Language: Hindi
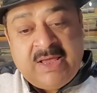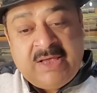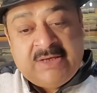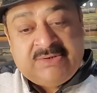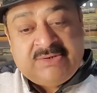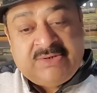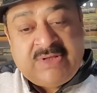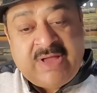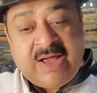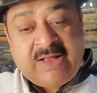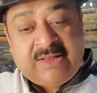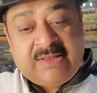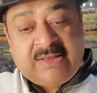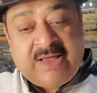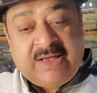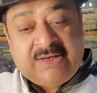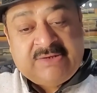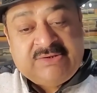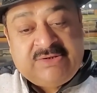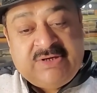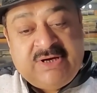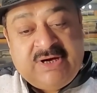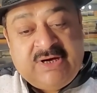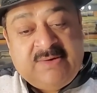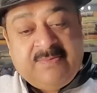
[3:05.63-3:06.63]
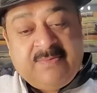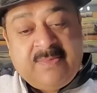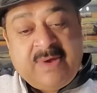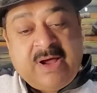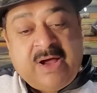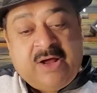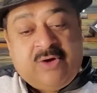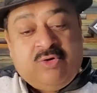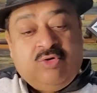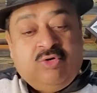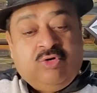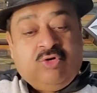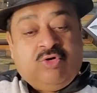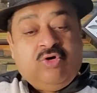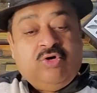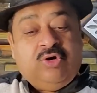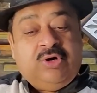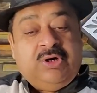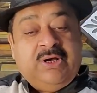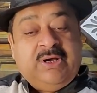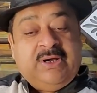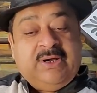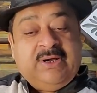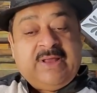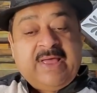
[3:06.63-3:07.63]
स्नातक सीट में अरुण को
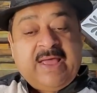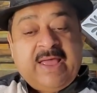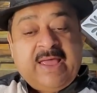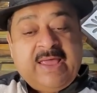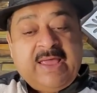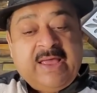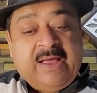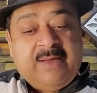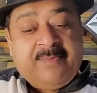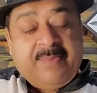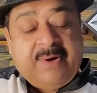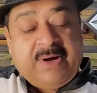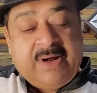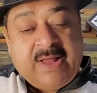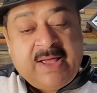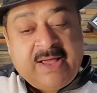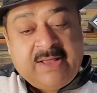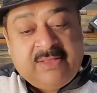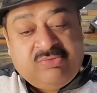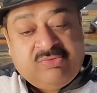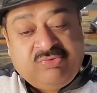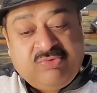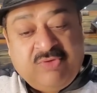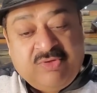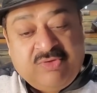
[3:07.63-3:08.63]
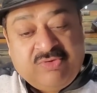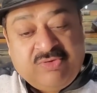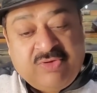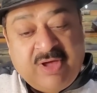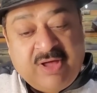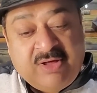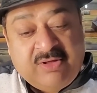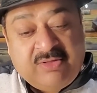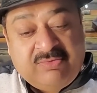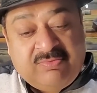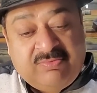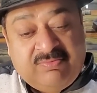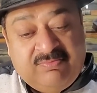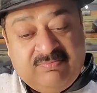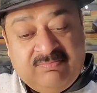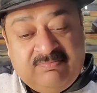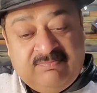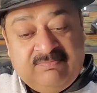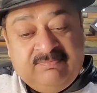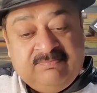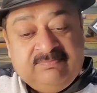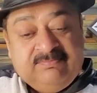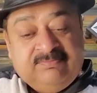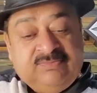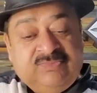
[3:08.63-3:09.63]
निर्णायक बढ़त शिक्षक
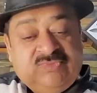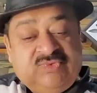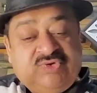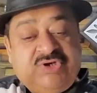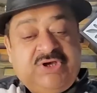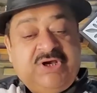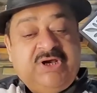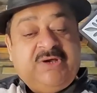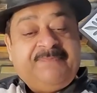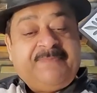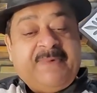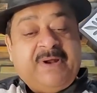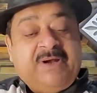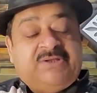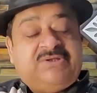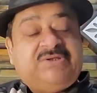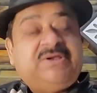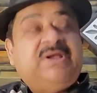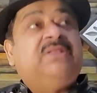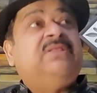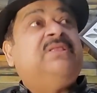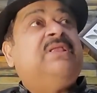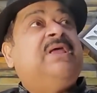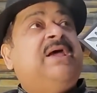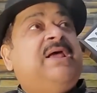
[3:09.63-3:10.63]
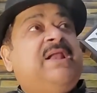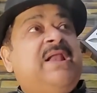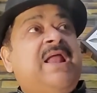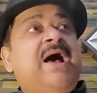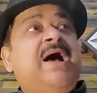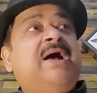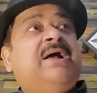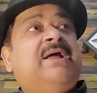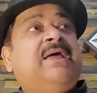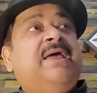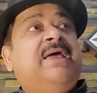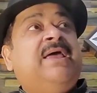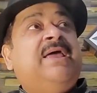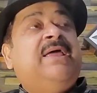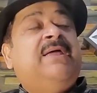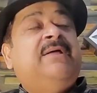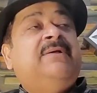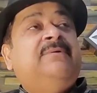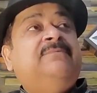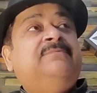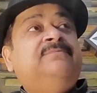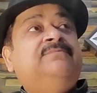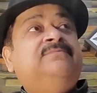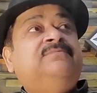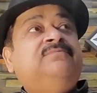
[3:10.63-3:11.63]
सीट पर चंदेल आगे
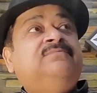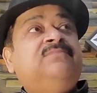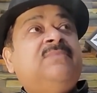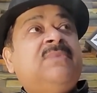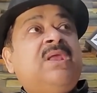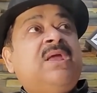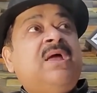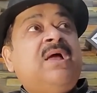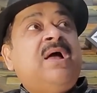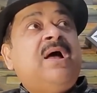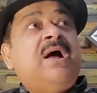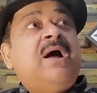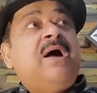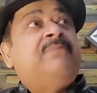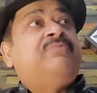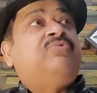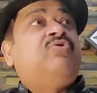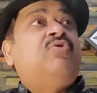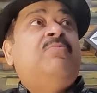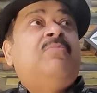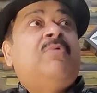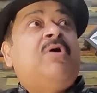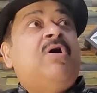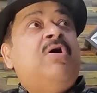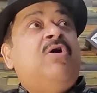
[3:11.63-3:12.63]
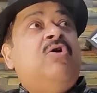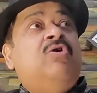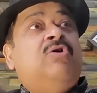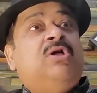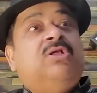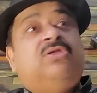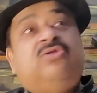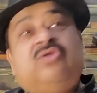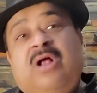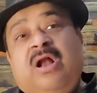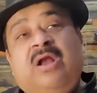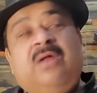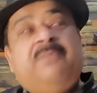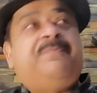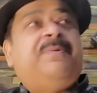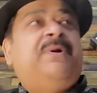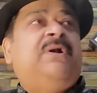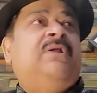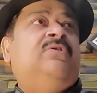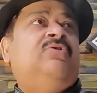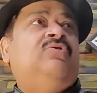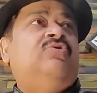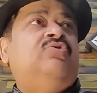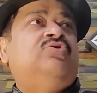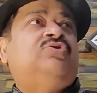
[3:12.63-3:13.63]
अब तुम कहोगे
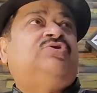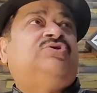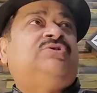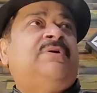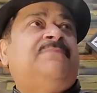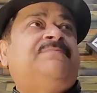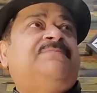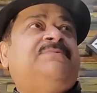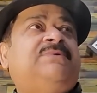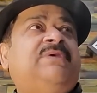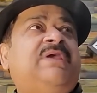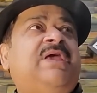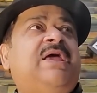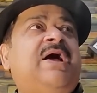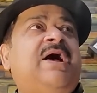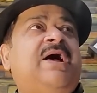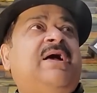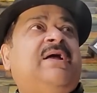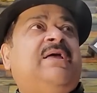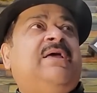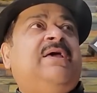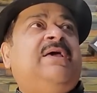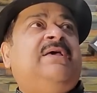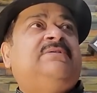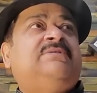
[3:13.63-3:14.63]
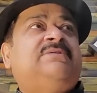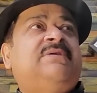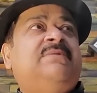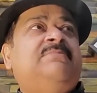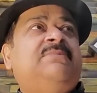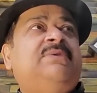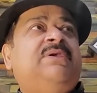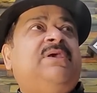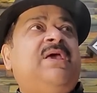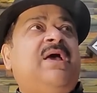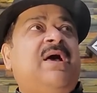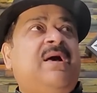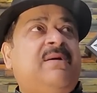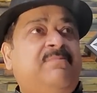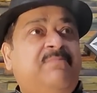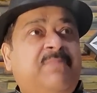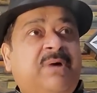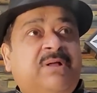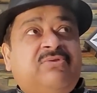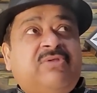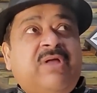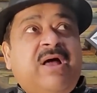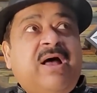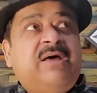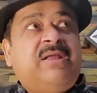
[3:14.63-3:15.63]
तड़पड़ न्यूज सबसे आगे है समझी हम
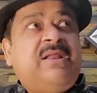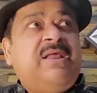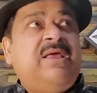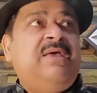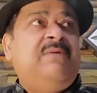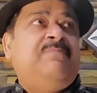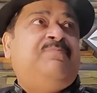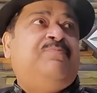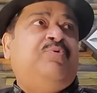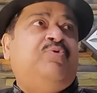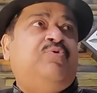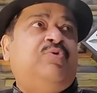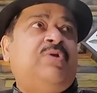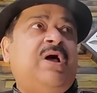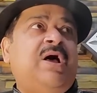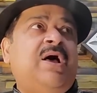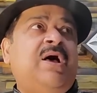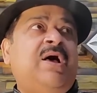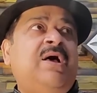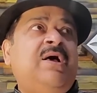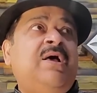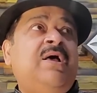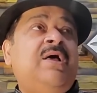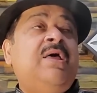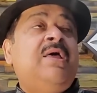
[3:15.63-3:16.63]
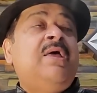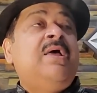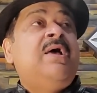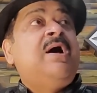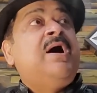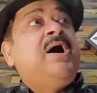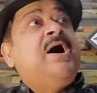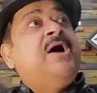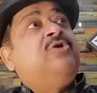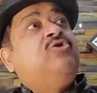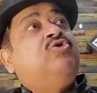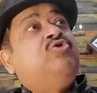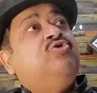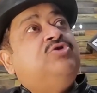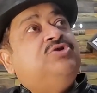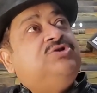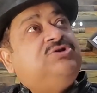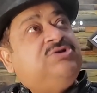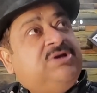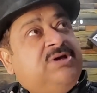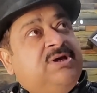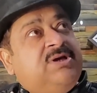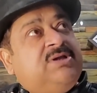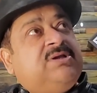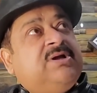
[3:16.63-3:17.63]
बता रहे हैं पूरा अरुण
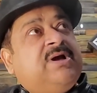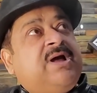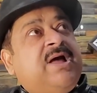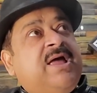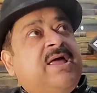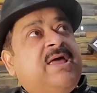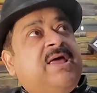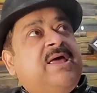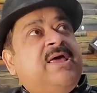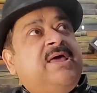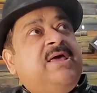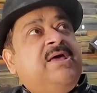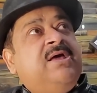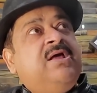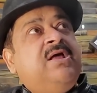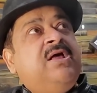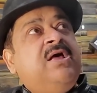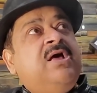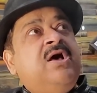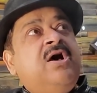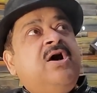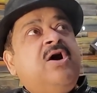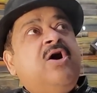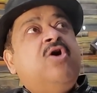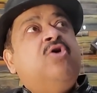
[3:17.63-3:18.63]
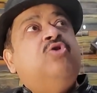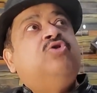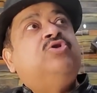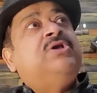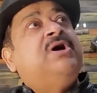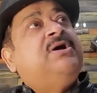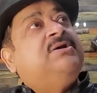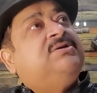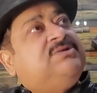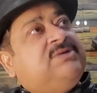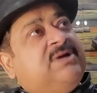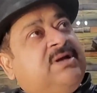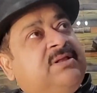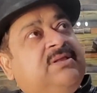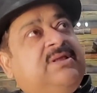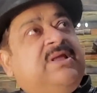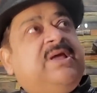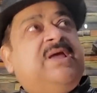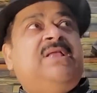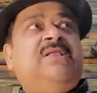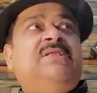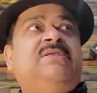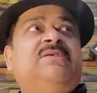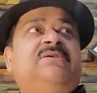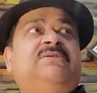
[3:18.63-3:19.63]
जीत गए हैं और उधर
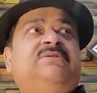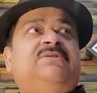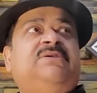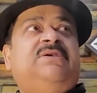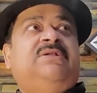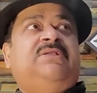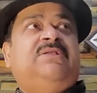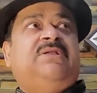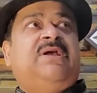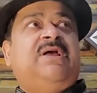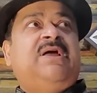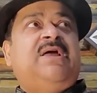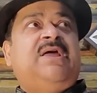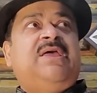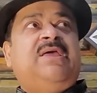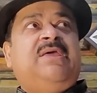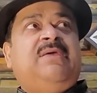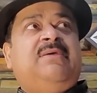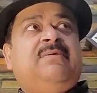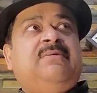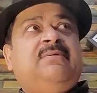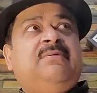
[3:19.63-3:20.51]
चंदेल जी जीत गए